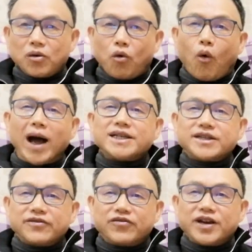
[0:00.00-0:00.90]
环
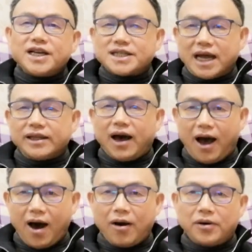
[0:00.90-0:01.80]
境非常的
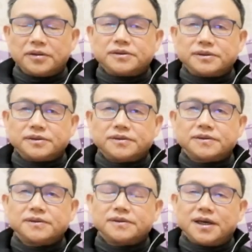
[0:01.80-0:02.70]
好，
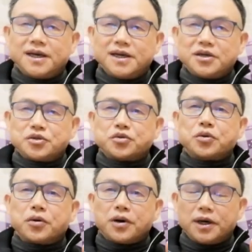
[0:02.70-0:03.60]

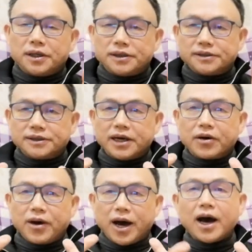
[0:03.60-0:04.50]
如果能
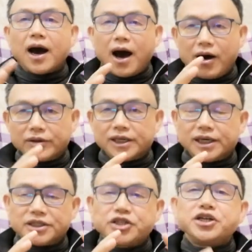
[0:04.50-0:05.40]
够很好
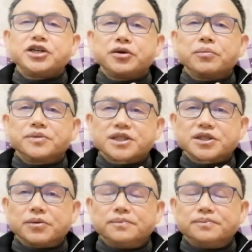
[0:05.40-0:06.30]
的借用这
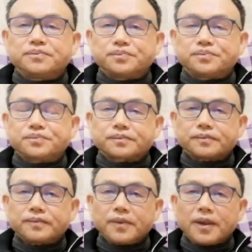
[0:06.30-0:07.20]
种
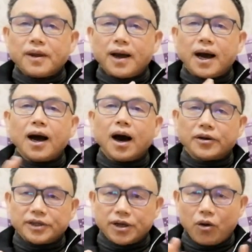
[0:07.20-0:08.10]
很
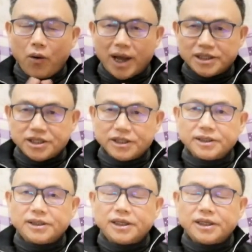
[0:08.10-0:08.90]
好的一个环境，